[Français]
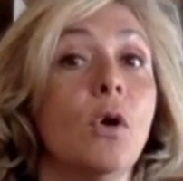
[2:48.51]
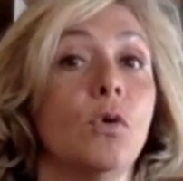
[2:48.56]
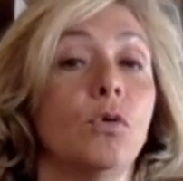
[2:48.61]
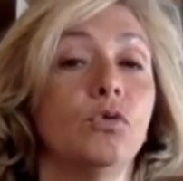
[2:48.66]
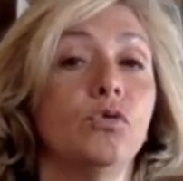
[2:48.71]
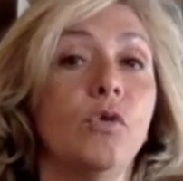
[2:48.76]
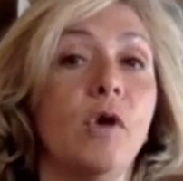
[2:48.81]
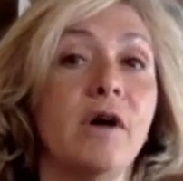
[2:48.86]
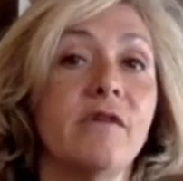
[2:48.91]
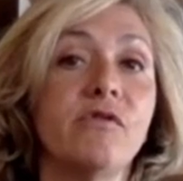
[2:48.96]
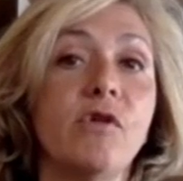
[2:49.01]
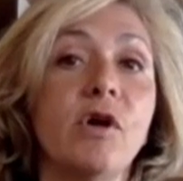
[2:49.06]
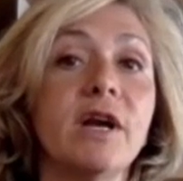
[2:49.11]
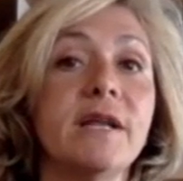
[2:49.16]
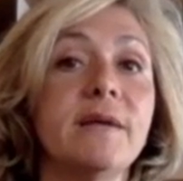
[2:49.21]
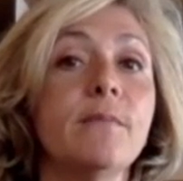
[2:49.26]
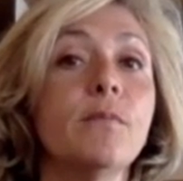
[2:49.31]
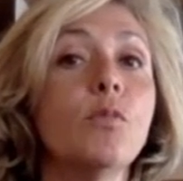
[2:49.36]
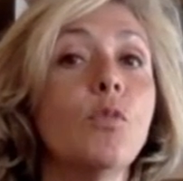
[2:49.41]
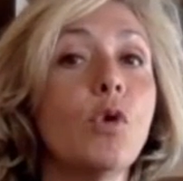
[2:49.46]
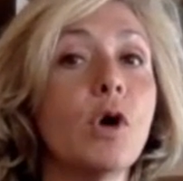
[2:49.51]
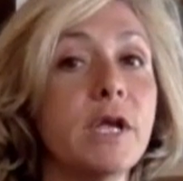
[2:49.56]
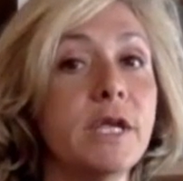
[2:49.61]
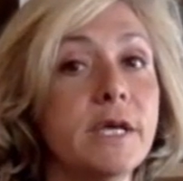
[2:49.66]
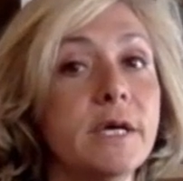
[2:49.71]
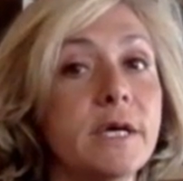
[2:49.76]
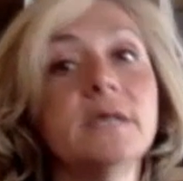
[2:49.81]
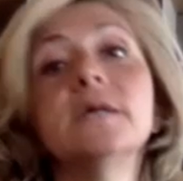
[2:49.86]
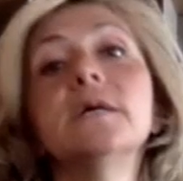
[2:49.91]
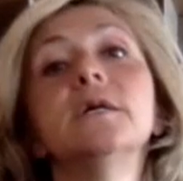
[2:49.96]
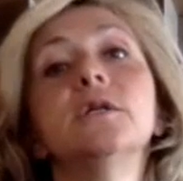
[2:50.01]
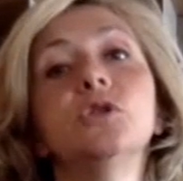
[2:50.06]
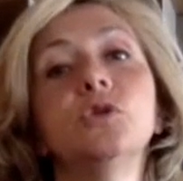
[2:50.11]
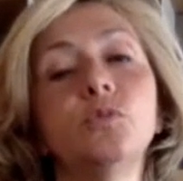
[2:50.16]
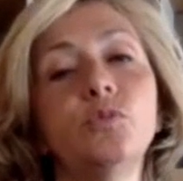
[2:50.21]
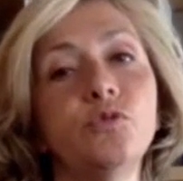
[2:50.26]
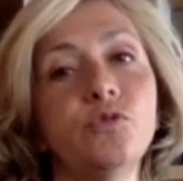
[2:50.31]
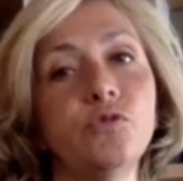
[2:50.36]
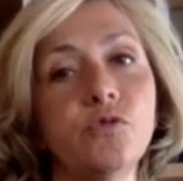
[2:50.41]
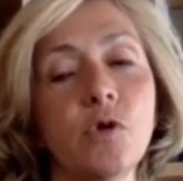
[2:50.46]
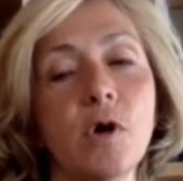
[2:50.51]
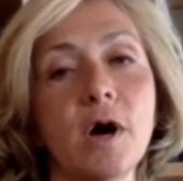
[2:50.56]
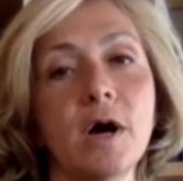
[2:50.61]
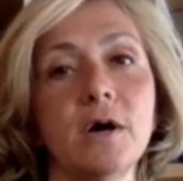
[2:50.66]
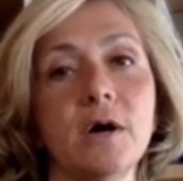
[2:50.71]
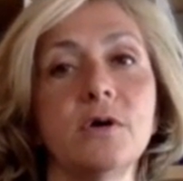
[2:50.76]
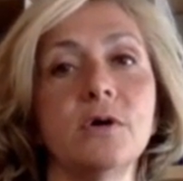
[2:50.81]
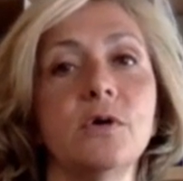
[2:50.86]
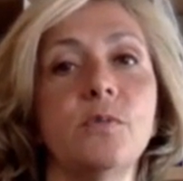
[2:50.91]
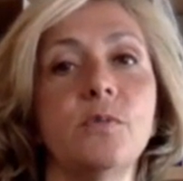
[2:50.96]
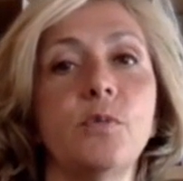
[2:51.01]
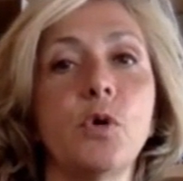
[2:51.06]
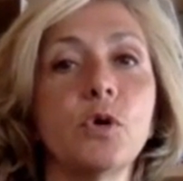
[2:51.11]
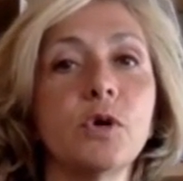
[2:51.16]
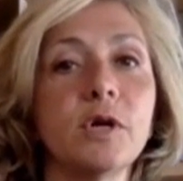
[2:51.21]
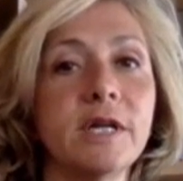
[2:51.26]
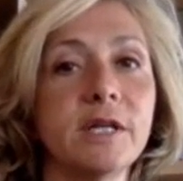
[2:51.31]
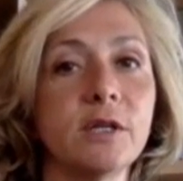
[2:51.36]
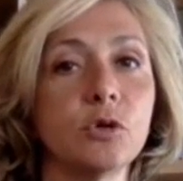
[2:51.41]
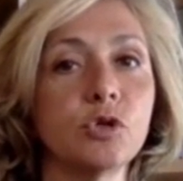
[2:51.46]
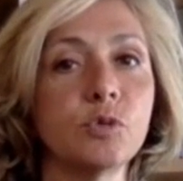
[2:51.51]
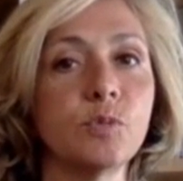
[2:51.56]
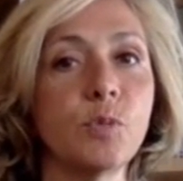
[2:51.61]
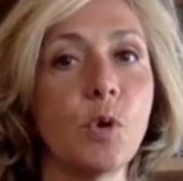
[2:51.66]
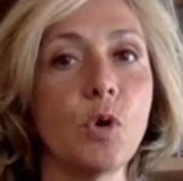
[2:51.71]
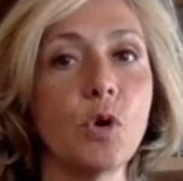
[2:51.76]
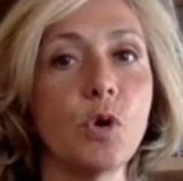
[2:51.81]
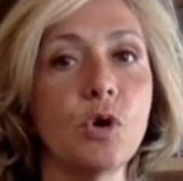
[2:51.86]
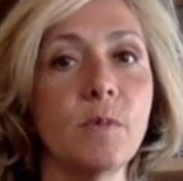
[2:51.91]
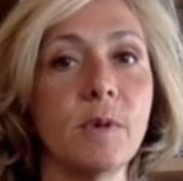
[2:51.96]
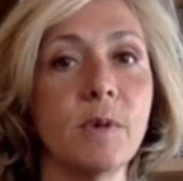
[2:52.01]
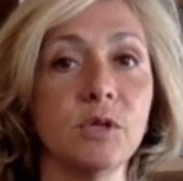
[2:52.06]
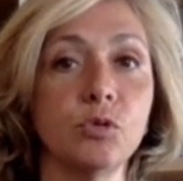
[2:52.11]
on doit avoir les moyens de pouvoir euh, prendre les transports en commun.